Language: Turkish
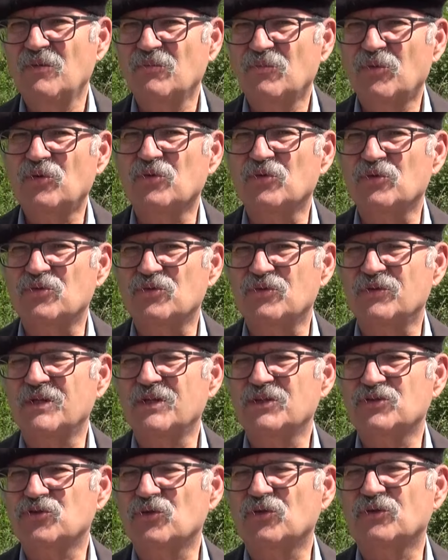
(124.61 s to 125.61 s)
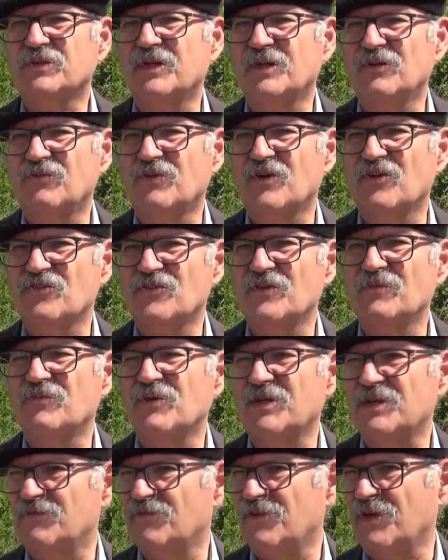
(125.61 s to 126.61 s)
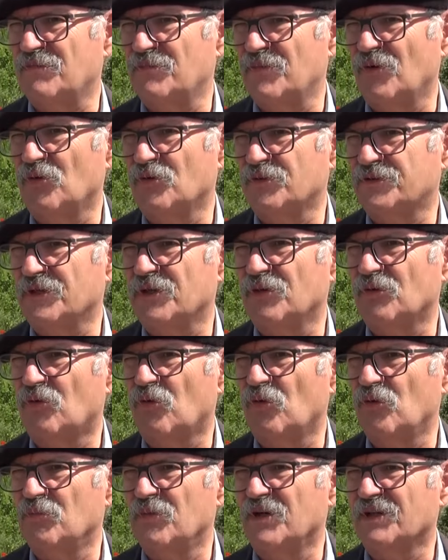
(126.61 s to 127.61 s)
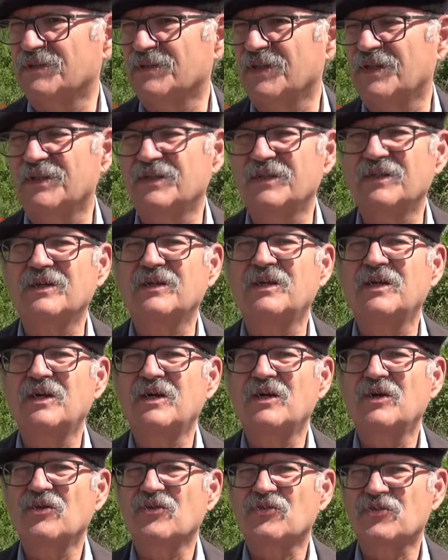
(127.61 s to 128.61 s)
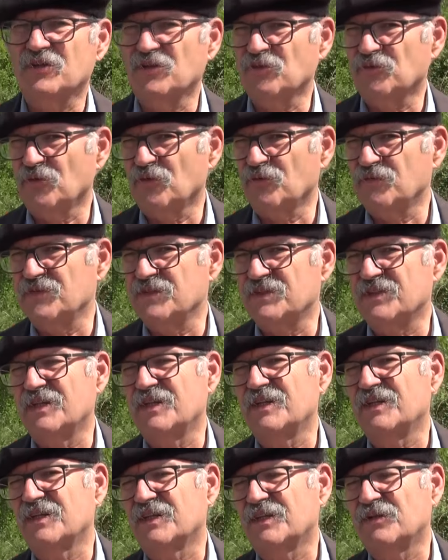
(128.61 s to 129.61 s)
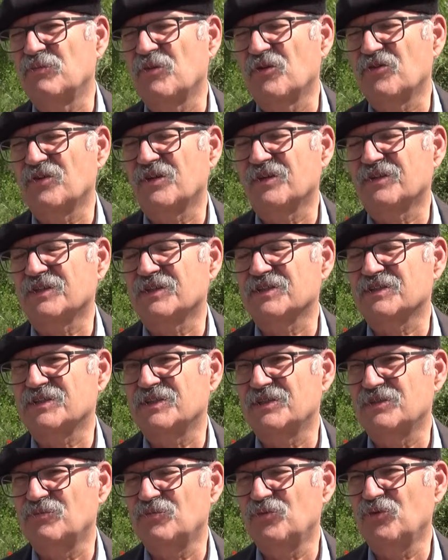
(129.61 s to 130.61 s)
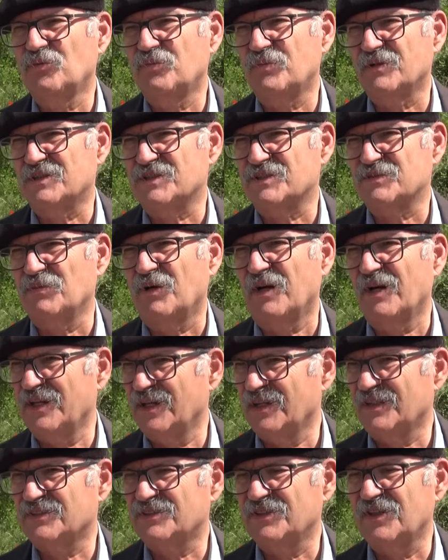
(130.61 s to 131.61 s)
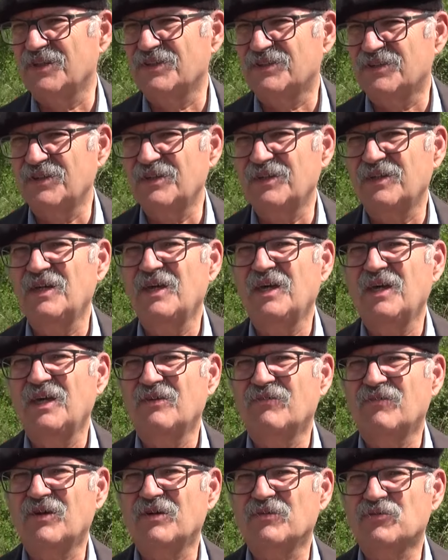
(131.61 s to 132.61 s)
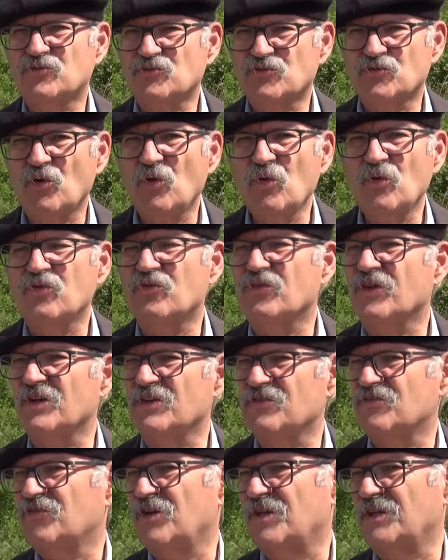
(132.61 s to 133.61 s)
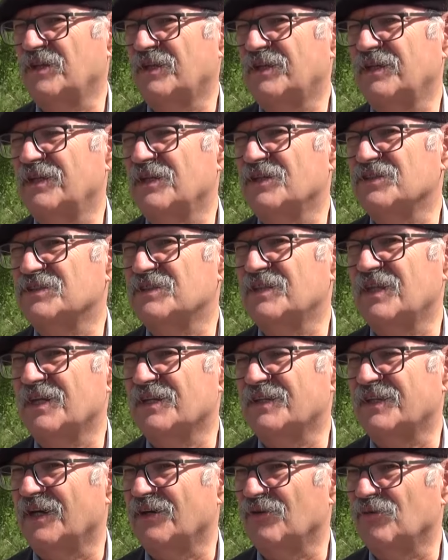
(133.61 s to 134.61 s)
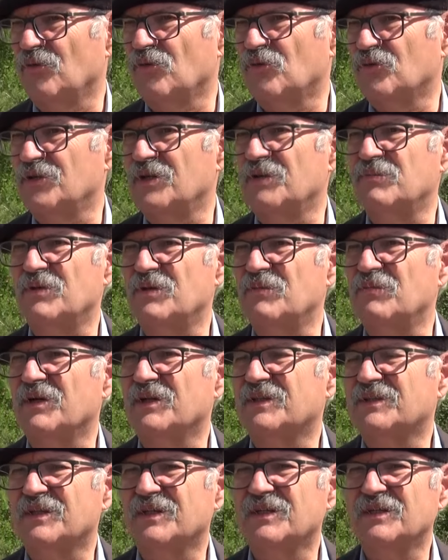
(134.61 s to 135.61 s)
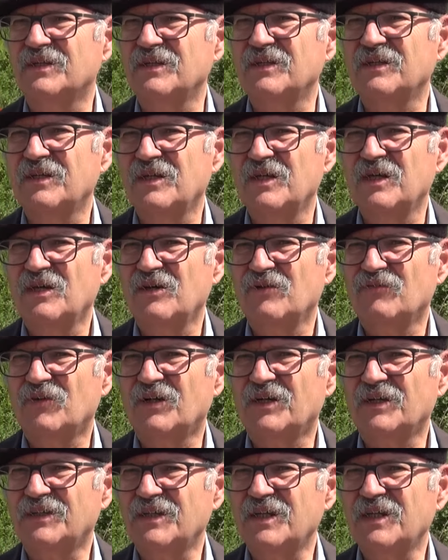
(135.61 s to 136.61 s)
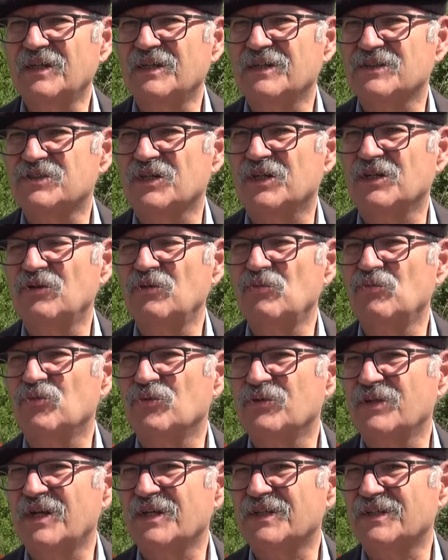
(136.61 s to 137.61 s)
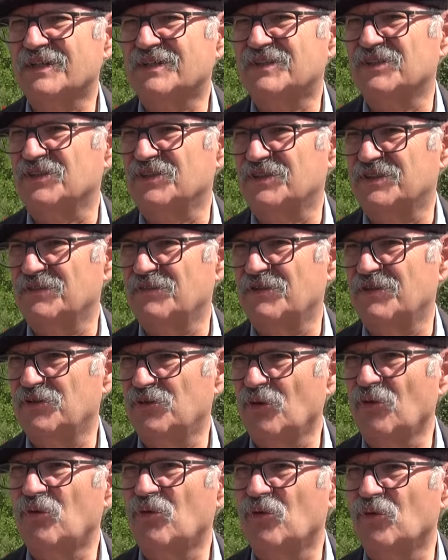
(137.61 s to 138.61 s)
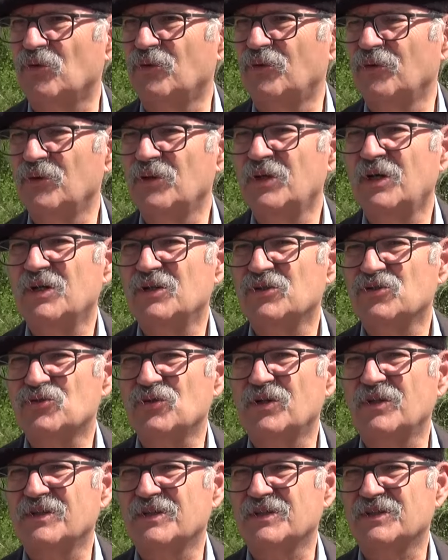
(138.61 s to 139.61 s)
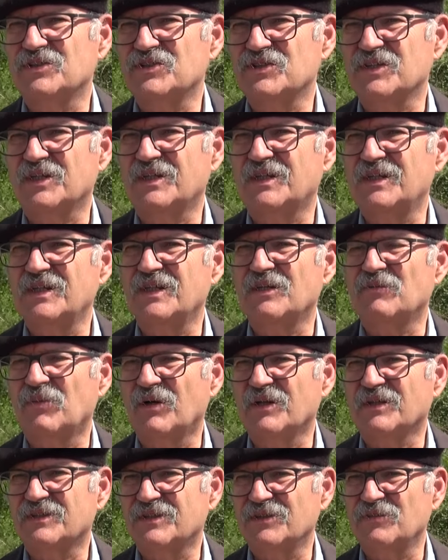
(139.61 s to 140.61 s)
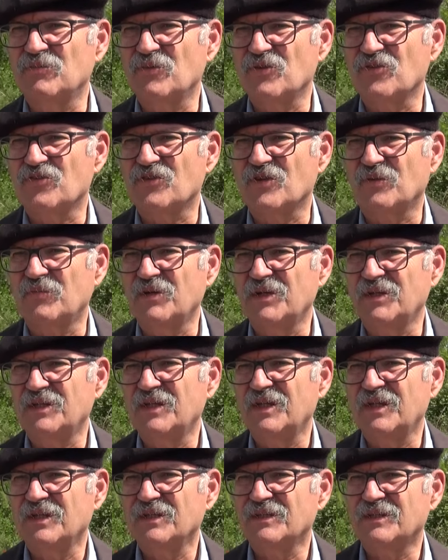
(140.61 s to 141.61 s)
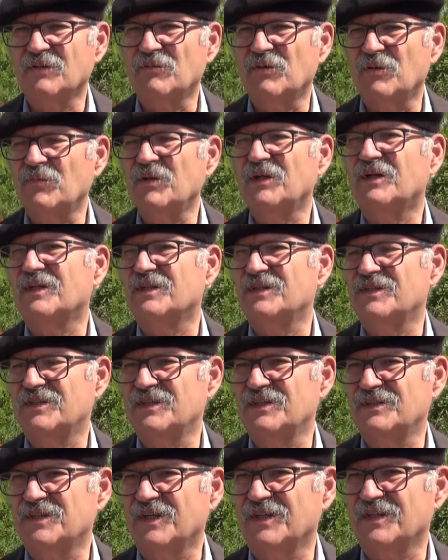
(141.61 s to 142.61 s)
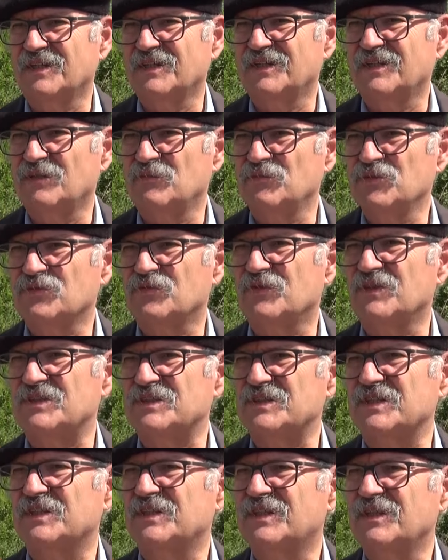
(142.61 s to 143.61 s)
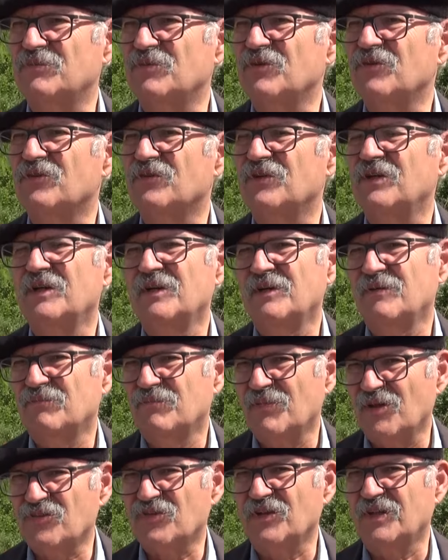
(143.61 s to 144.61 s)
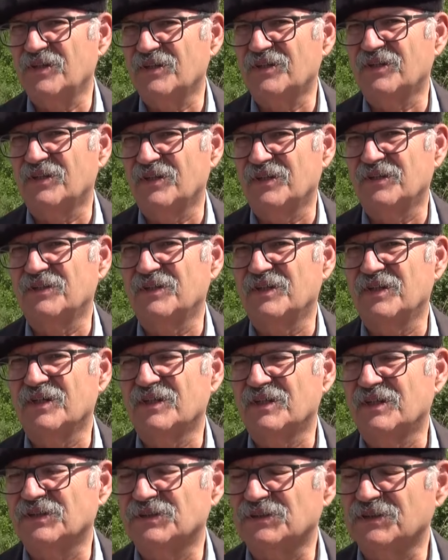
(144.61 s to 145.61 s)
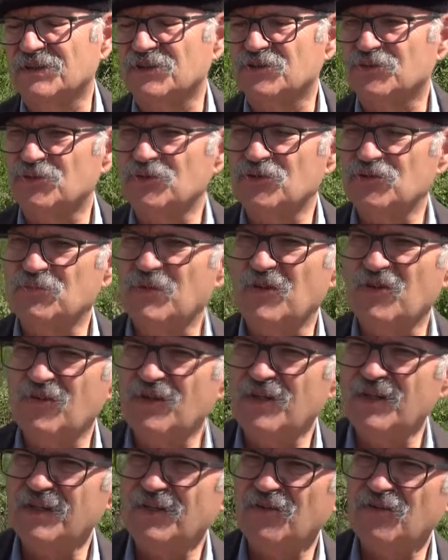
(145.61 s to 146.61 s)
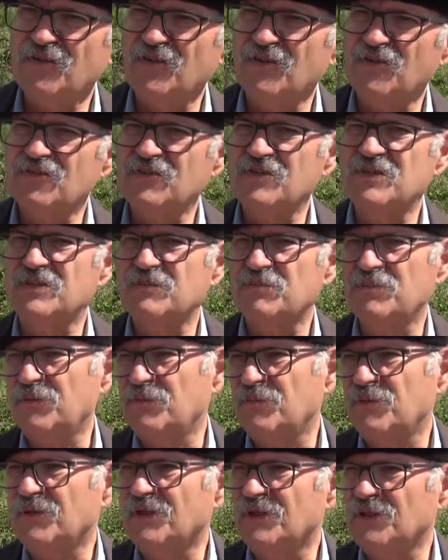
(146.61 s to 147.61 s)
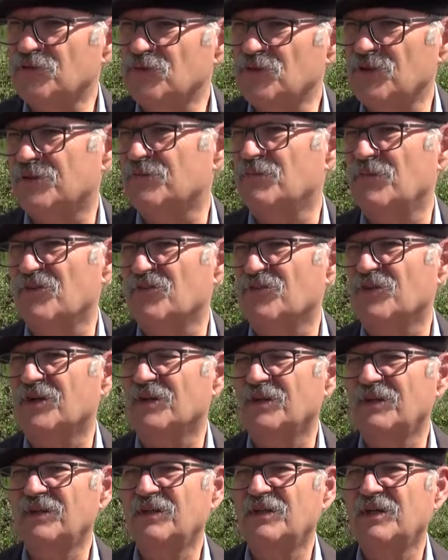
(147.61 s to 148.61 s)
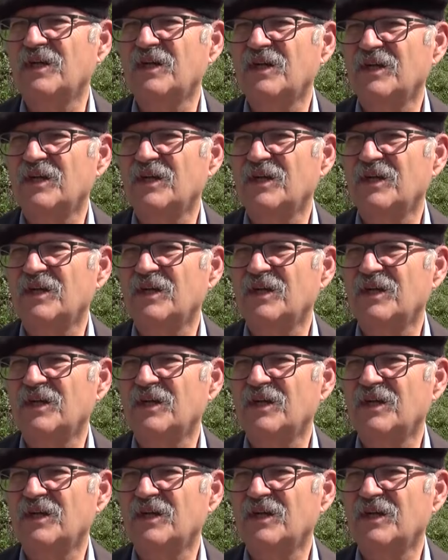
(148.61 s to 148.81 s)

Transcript: Bugünkünden çok daha fazla veri verme ortaya koymaktaydı. Senatof niteliğindeki mezar taşlarının büyük bir kısmı ayaktaydı ve çoğu sayı şeydeki yazılar da okunabilmekteydi. Fakat her geçen gün bunlar da kırıldı ve yok oldu. Şu andaki şekliyle baktığımız zaman tamamen kaderine terk edilmiş vaziyette bir mezarlık alanı ile karşılaşıyoruz. Mezarlık esasında tipik bir Katolik mezarlığı.